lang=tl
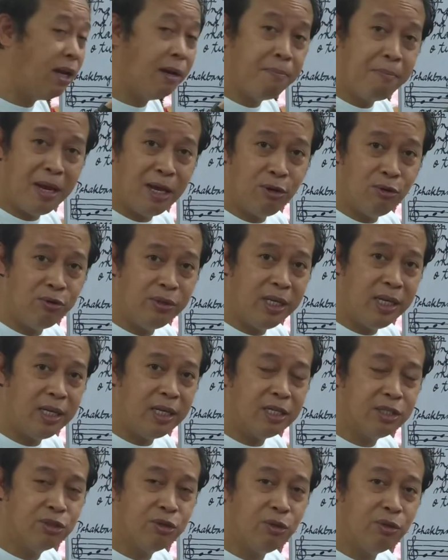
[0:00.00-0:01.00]
ng
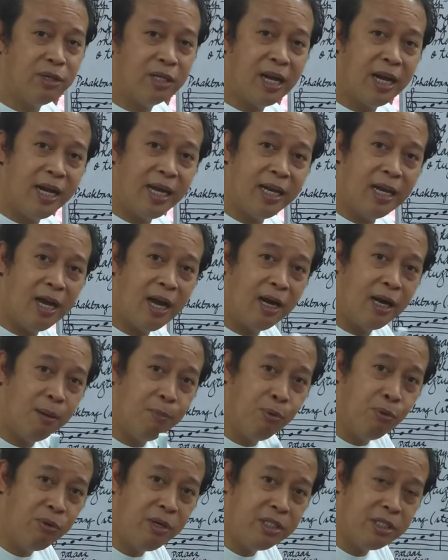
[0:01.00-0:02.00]
melody. So, kaya
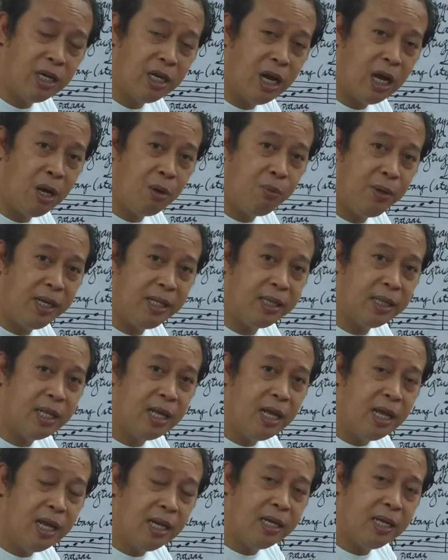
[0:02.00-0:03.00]
nakakabuo ng isang awit
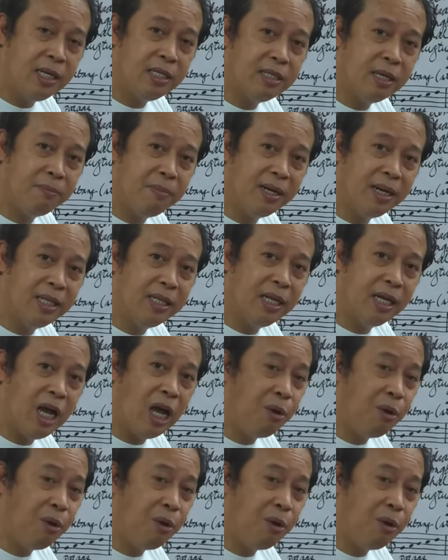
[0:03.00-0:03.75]
na isang magandang